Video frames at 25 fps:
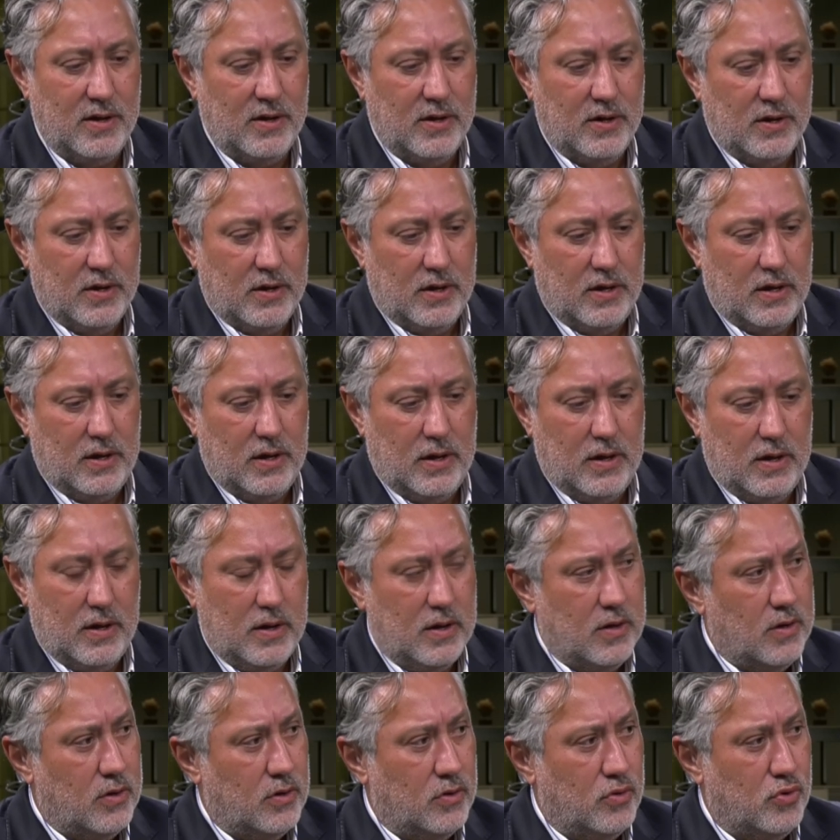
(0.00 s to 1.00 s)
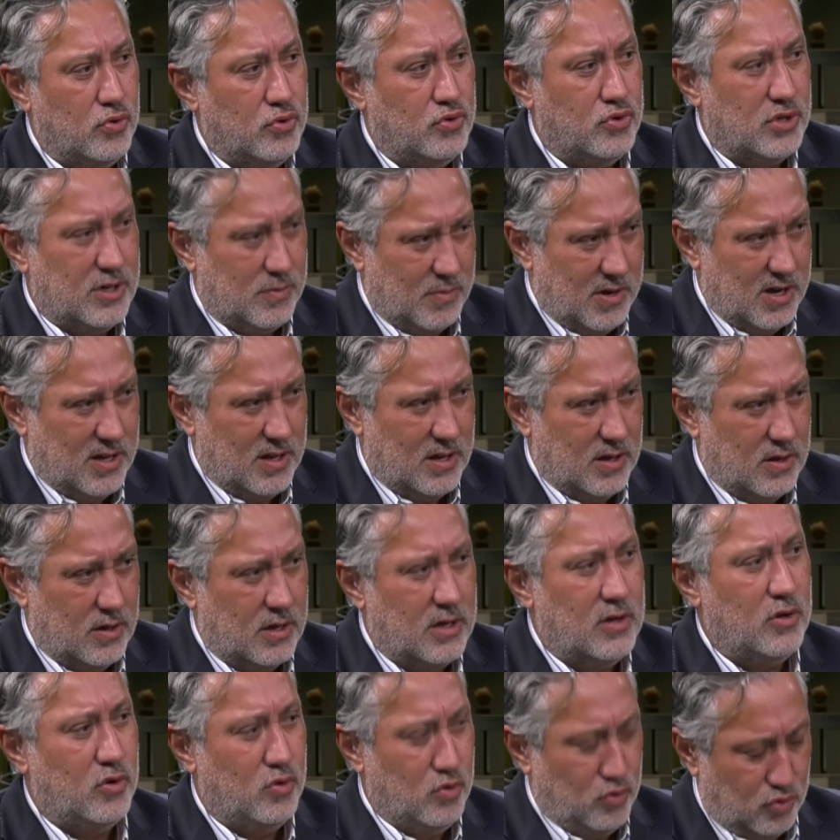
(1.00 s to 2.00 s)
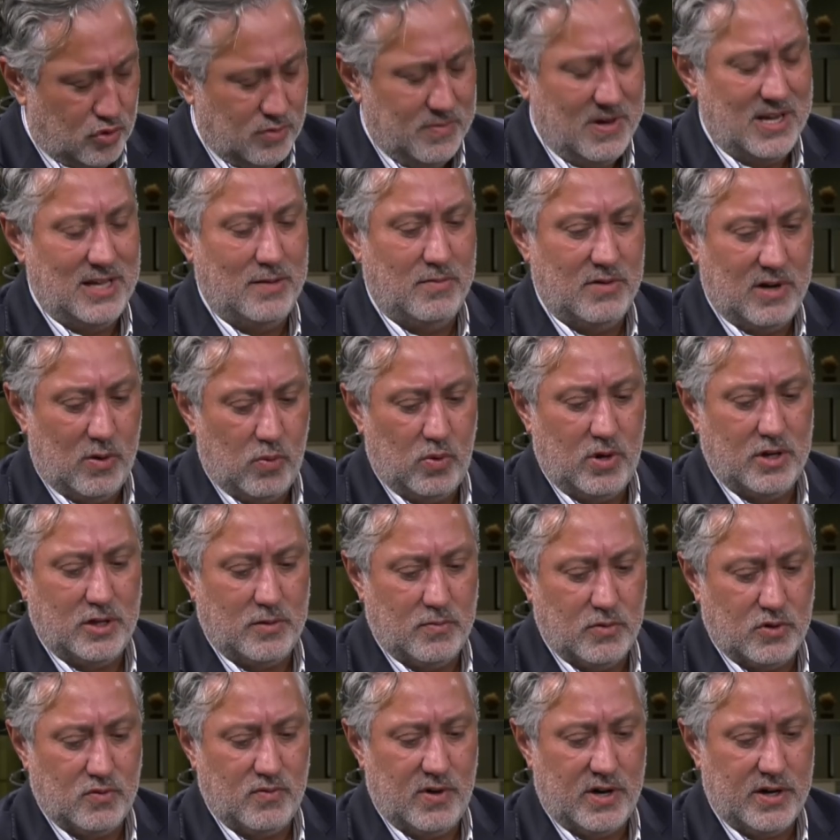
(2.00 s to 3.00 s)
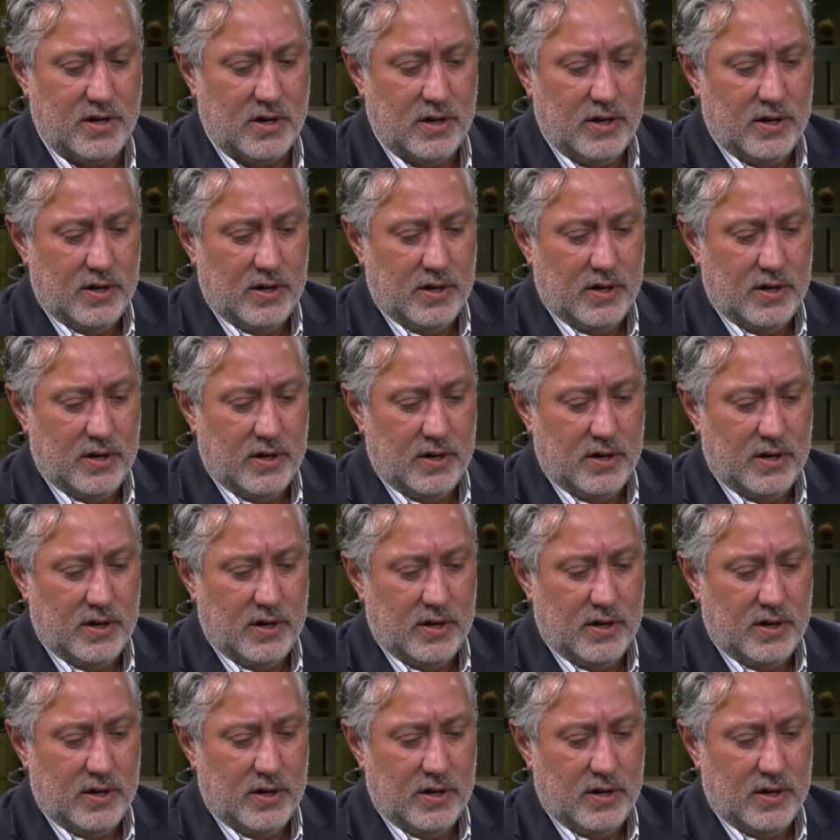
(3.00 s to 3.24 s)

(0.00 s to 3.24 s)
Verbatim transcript: 127. 127, 127 bin. 127 bin avukat var.